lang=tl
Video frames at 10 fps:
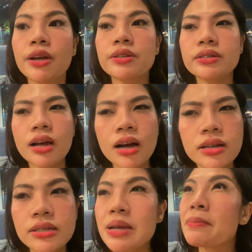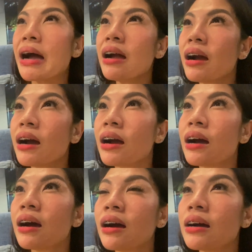ngayon sa Sima.
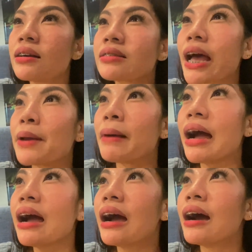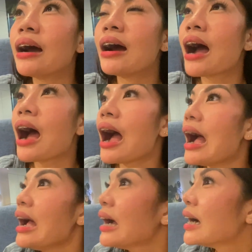Saima?
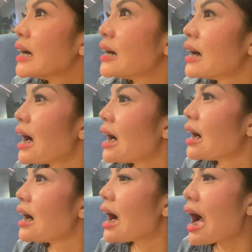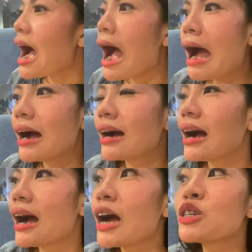Ha? Soup by Sima. So,
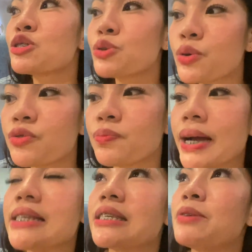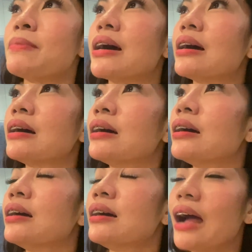this is Soup a little bit Sima. different
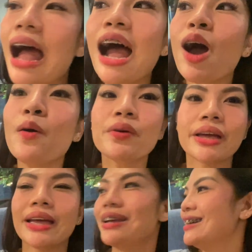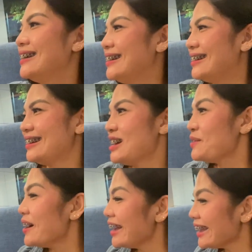concept. Yeah, okay.
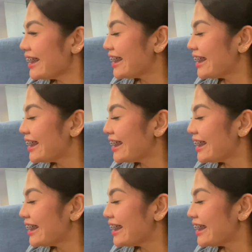Why?